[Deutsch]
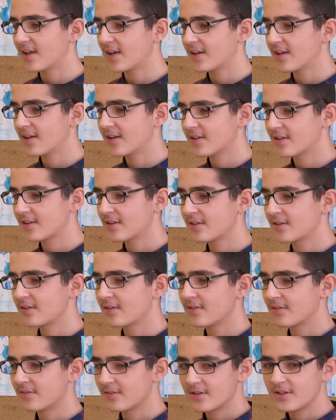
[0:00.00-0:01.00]
Einheiten
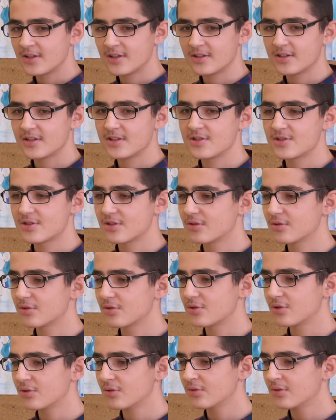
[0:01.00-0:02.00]
hier in die
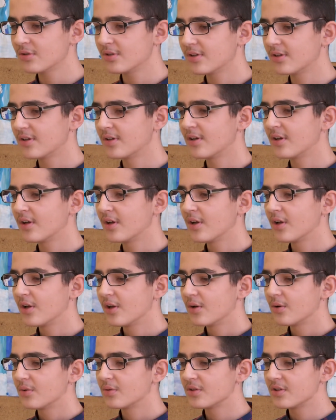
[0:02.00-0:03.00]
Institution
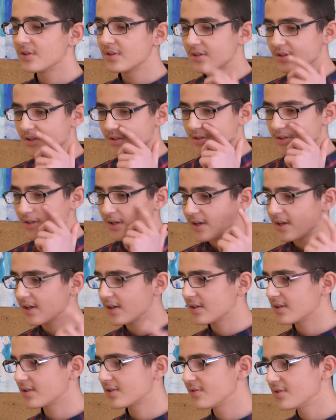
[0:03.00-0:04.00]
und in
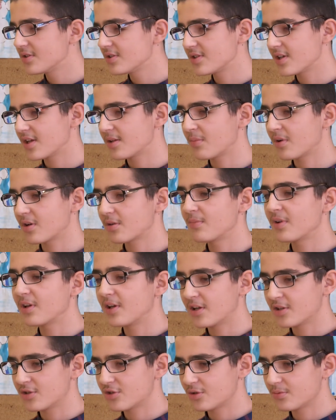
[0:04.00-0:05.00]
der Zwischenzeit macht man
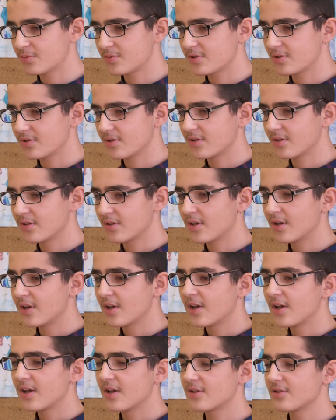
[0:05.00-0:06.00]
Lernjobs.
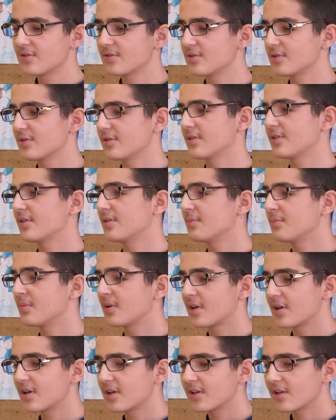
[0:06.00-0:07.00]
Also man
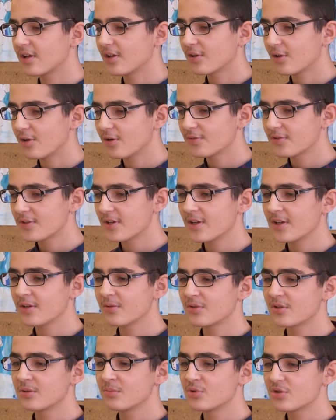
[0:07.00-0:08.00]
kriegt halt Aufträge
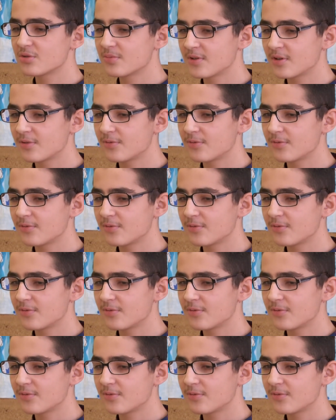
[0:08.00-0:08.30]
und die muss man